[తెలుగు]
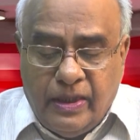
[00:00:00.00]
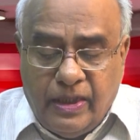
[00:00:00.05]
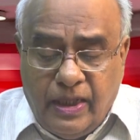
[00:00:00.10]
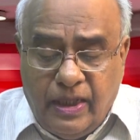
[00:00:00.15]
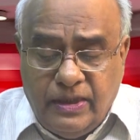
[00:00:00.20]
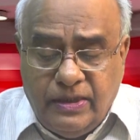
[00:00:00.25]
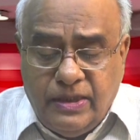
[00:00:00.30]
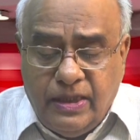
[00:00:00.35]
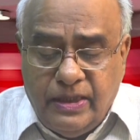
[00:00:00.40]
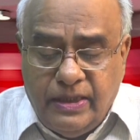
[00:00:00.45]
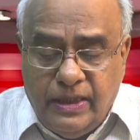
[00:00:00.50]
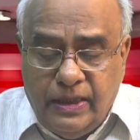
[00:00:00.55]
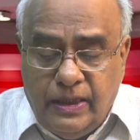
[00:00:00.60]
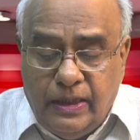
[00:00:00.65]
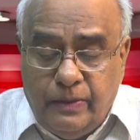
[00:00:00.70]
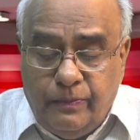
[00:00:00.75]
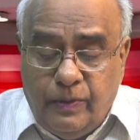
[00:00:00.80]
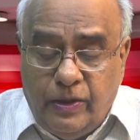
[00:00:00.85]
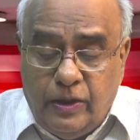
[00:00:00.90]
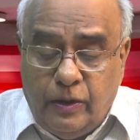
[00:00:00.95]
రాష్ట్ర
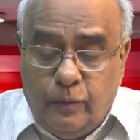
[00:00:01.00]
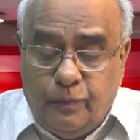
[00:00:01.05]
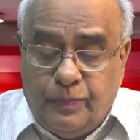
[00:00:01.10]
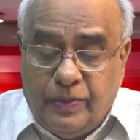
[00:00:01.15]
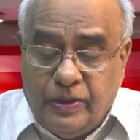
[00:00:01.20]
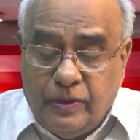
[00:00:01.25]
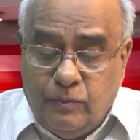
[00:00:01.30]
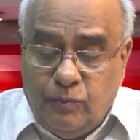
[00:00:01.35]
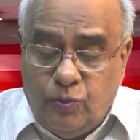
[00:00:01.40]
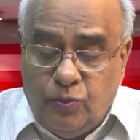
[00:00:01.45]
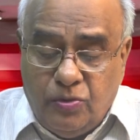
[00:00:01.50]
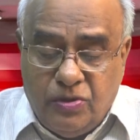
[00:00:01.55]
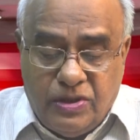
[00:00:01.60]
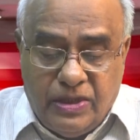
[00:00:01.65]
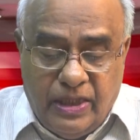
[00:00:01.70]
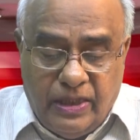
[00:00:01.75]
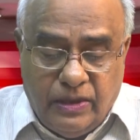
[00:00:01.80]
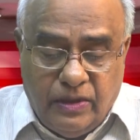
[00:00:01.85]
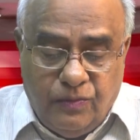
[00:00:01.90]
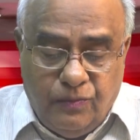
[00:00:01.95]
జనాభాలో పదమూడు
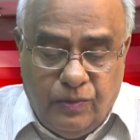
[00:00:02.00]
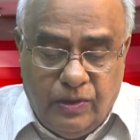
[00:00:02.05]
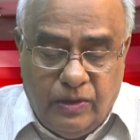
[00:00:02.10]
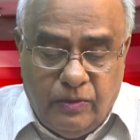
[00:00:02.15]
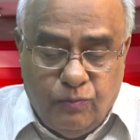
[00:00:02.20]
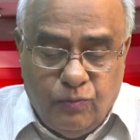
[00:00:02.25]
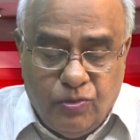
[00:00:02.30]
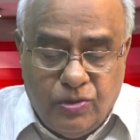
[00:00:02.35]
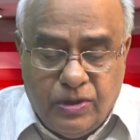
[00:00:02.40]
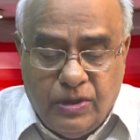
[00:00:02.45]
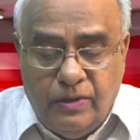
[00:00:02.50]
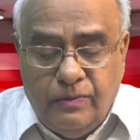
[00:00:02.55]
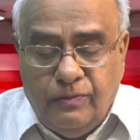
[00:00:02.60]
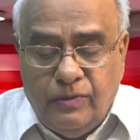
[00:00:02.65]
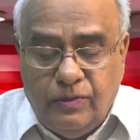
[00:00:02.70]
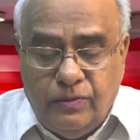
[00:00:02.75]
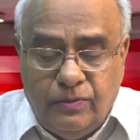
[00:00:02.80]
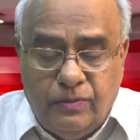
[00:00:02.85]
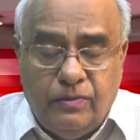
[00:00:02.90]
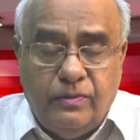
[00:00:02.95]
శాతం ఉన్న
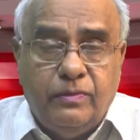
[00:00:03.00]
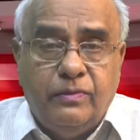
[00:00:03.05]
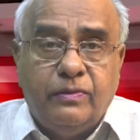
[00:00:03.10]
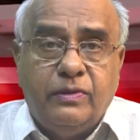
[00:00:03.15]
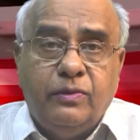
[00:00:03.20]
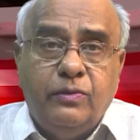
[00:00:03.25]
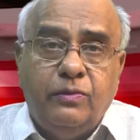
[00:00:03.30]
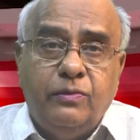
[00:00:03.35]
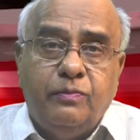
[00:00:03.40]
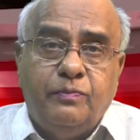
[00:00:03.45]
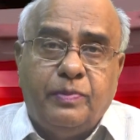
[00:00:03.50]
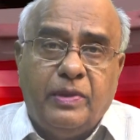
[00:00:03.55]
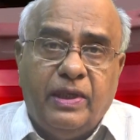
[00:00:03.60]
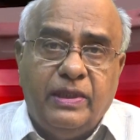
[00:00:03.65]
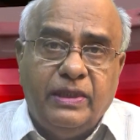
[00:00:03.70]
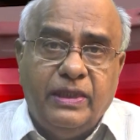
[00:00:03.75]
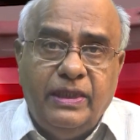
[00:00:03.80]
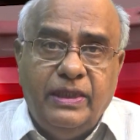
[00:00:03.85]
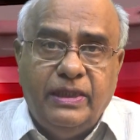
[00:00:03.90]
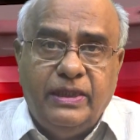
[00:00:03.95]
ముస్లింలకు
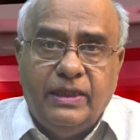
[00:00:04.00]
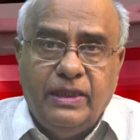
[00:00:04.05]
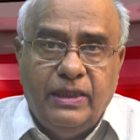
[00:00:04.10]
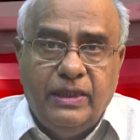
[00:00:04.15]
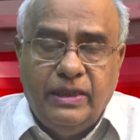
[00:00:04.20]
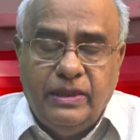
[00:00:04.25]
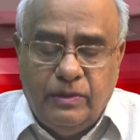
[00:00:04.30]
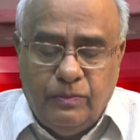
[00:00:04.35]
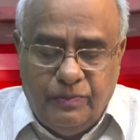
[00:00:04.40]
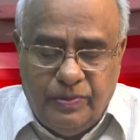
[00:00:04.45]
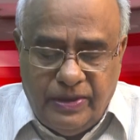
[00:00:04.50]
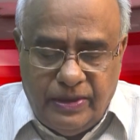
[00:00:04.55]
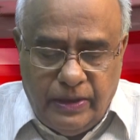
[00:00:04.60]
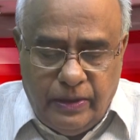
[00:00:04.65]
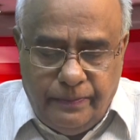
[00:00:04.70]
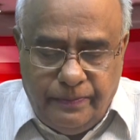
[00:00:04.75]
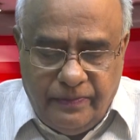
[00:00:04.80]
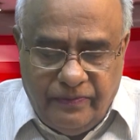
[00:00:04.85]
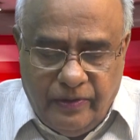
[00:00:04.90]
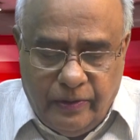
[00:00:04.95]
ప్రాతినిధ్యం లేదు
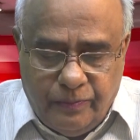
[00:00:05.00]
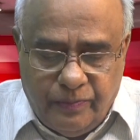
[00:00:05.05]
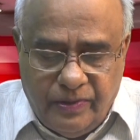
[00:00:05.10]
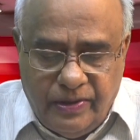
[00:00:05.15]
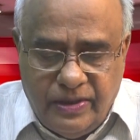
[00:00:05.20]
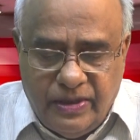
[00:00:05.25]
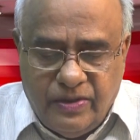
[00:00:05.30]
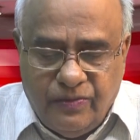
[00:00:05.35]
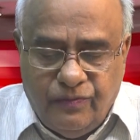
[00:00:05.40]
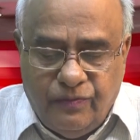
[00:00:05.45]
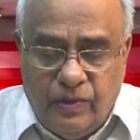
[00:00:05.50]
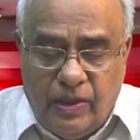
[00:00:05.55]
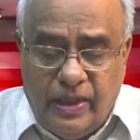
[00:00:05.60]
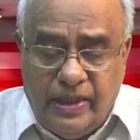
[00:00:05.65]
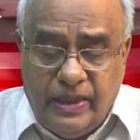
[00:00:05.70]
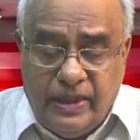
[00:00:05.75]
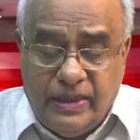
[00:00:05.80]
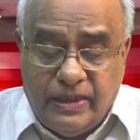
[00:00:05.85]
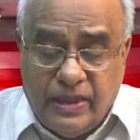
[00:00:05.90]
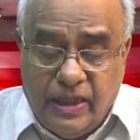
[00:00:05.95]
బీజేపీ వైపు నుంచి
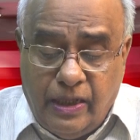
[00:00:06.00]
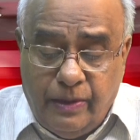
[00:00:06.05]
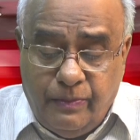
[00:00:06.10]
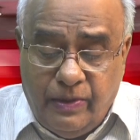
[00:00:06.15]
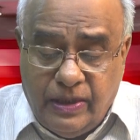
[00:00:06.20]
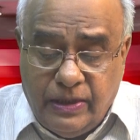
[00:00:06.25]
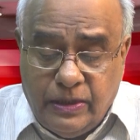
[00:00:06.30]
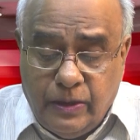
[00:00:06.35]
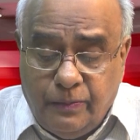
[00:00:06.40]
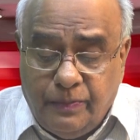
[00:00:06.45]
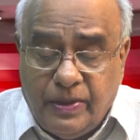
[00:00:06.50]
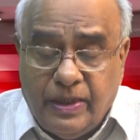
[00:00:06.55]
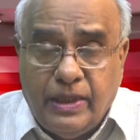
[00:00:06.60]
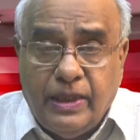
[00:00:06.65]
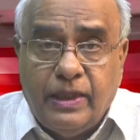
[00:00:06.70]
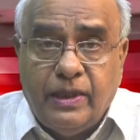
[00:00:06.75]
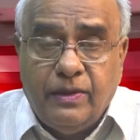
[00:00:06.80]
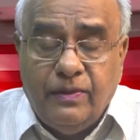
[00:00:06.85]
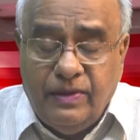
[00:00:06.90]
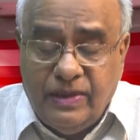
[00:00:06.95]
వారికి దామాషా
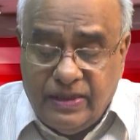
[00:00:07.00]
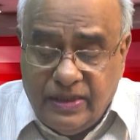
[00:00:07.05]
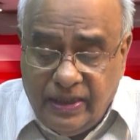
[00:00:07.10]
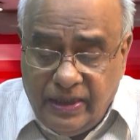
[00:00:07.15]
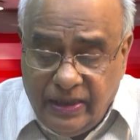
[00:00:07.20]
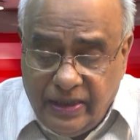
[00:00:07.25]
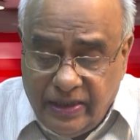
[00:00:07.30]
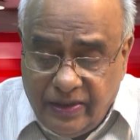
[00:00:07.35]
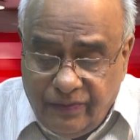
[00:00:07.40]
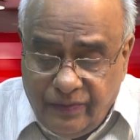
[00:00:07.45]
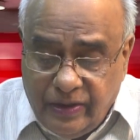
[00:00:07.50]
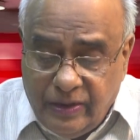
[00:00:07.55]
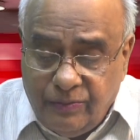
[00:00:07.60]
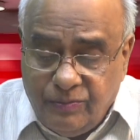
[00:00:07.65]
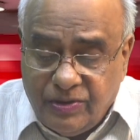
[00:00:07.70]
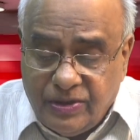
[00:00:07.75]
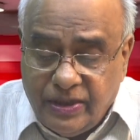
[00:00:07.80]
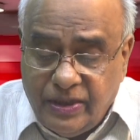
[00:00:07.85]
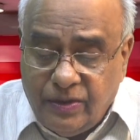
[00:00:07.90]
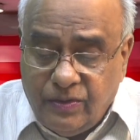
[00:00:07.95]
ప్రకారం నిజానికి ఇరవై
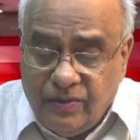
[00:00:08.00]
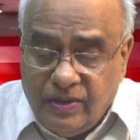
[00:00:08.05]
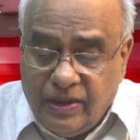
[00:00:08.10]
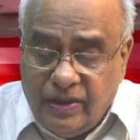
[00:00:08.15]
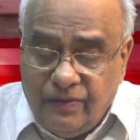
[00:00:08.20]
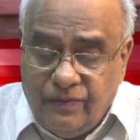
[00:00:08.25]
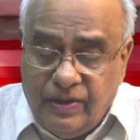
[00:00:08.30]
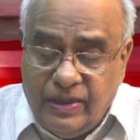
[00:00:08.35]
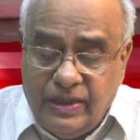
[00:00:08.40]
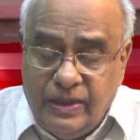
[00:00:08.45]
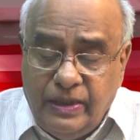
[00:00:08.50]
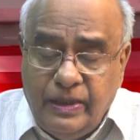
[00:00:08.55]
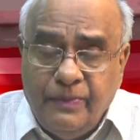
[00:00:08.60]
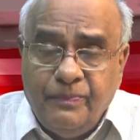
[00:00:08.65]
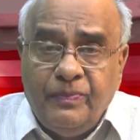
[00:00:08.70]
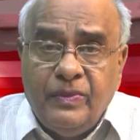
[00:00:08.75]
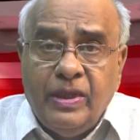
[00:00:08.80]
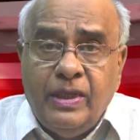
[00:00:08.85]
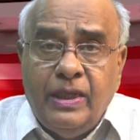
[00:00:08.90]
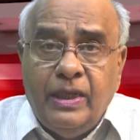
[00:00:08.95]
ఎనిమిది సీట్లు రావాలి
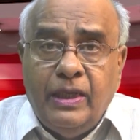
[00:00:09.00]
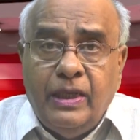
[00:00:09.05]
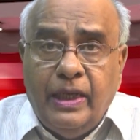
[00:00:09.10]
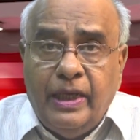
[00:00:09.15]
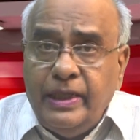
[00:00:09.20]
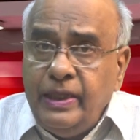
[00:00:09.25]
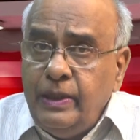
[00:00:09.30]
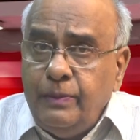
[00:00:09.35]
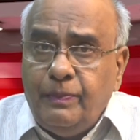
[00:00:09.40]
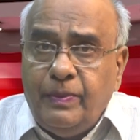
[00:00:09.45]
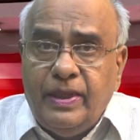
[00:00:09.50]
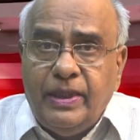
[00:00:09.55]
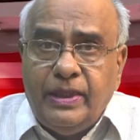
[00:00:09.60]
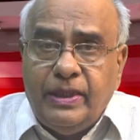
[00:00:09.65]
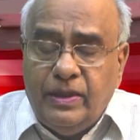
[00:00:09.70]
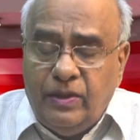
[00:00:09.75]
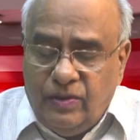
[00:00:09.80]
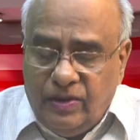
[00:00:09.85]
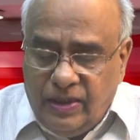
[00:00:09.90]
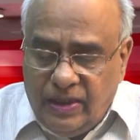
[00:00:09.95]
అన్ని
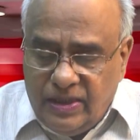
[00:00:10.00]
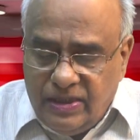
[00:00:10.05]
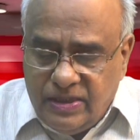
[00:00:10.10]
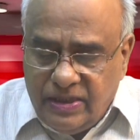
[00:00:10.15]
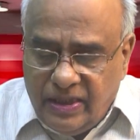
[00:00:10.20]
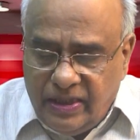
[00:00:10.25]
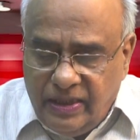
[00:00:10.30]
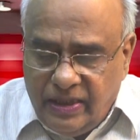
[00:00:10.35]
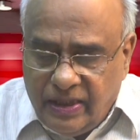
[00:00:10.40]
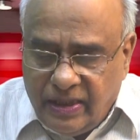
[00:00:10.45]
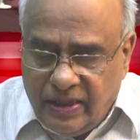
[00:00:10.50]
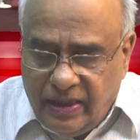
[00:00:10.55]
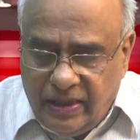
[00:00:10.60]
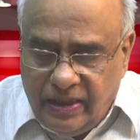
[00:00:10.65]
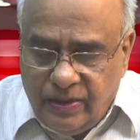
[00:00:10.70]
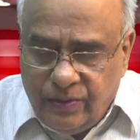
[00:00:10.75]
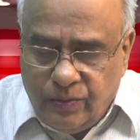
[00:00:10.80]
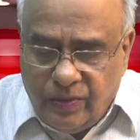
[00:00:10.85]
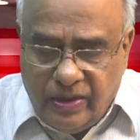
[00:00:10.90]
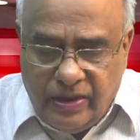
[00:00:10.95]
పార్టీలో కలిసి అన్ని
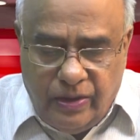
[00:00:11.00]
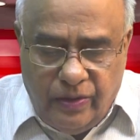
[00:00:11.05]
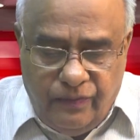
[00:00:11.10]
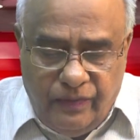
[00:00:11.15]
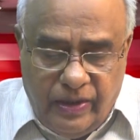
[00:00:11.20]
రాలేదు రెండు